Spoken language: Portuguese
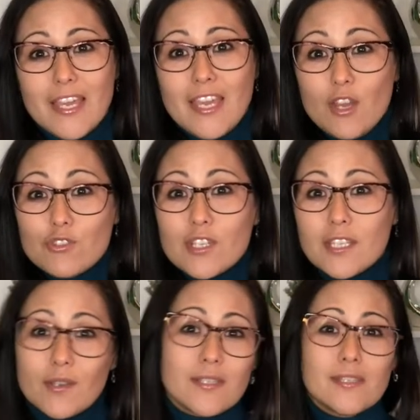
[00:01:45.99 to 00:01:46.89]
Eu já
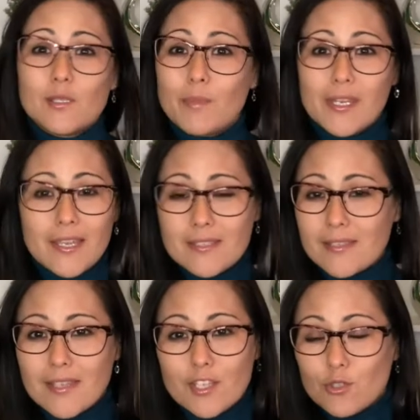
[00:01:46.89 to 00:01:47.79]
tenho essas experiências
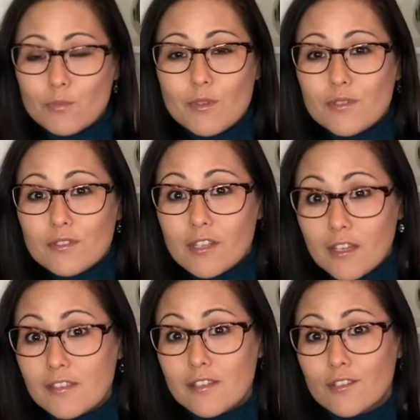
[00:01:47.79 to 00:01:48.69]
desde os meus
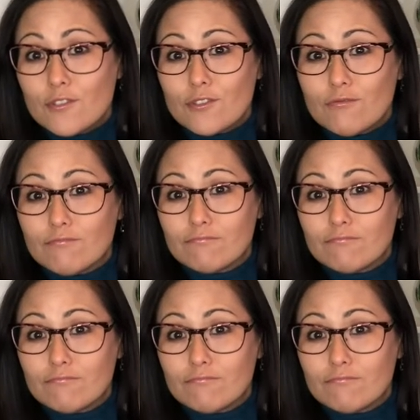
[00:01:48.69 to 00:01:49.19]
3 anos.